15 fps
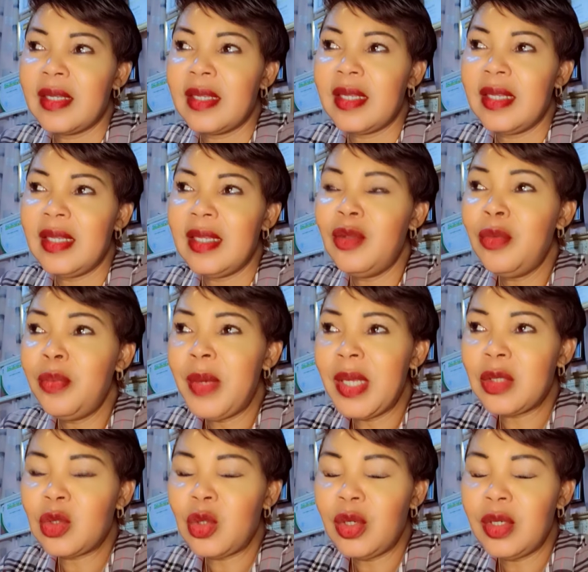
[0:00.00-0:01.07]
Et une
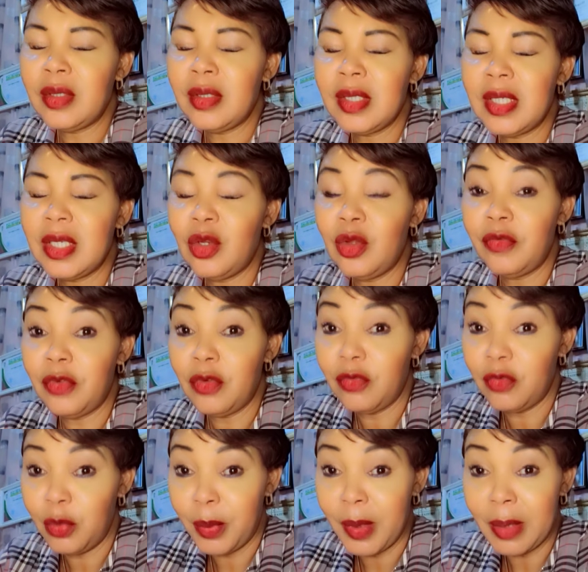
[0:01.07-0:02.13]
personne qui ne veut
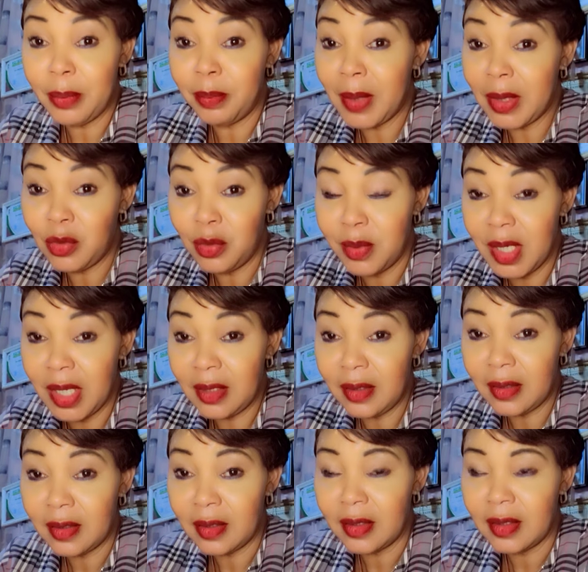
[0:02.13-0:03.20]
vous perdre pas du bien
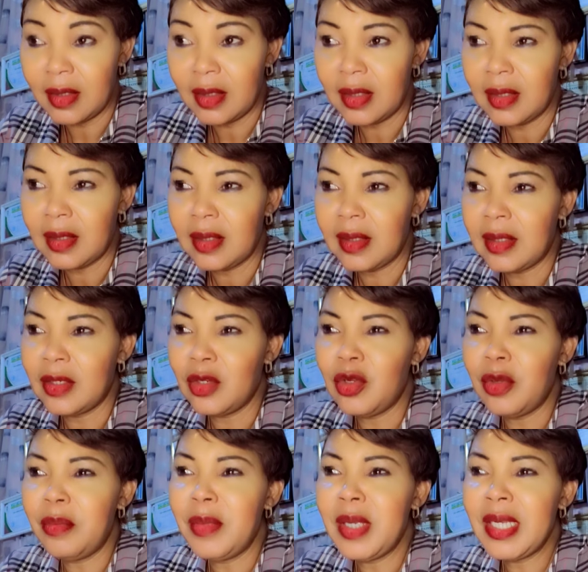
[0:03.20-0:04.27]
ne
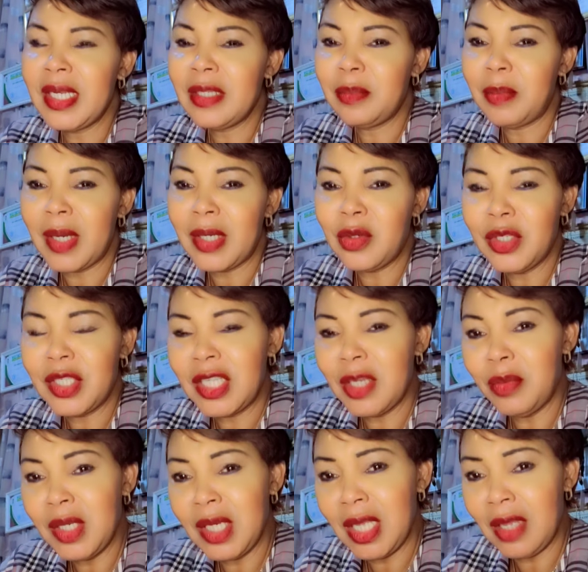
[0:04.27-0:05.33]
mérite pas de
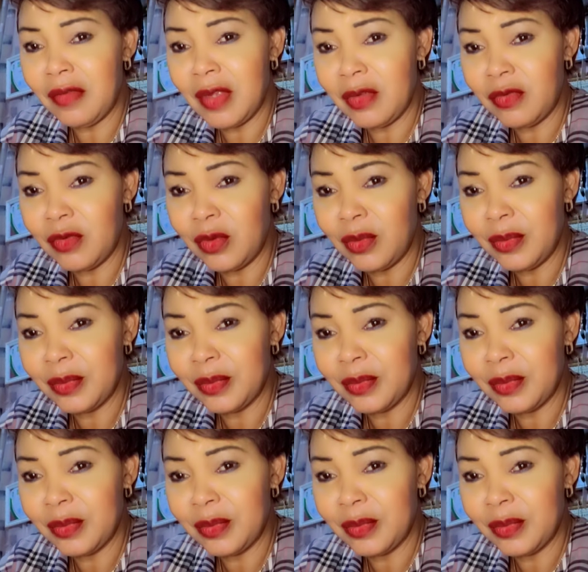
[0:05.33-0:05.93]
cheminer avec vous.